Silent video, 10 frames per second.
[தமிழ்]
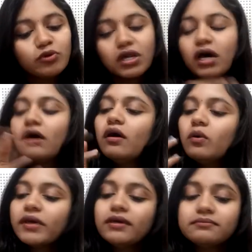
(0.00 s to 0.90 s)
வயசு பொண்ணா
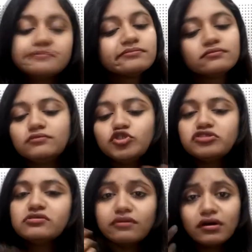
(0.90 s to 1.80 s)
ஓகே
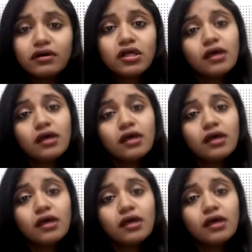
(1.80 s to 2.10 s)
முடிச்சு